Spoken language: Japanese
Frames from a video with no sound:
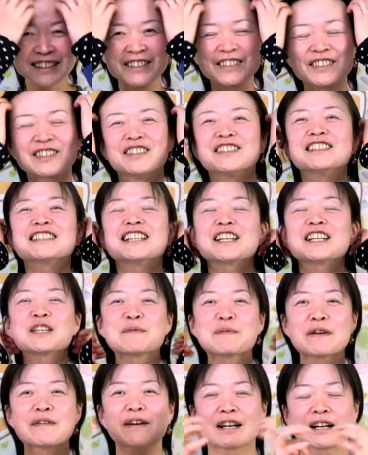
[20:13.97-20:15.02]
そうそんな
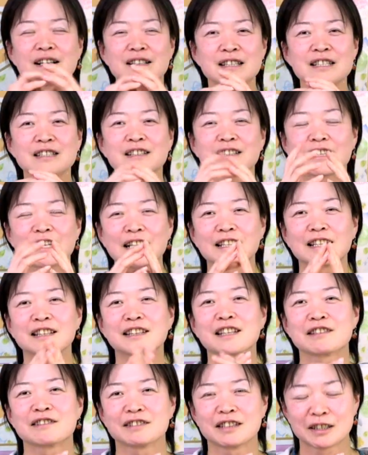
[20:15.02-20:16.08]
夢は確かに叶っ
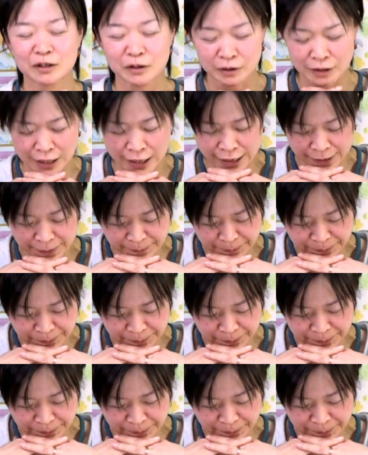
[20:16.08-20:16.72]
てるんですよね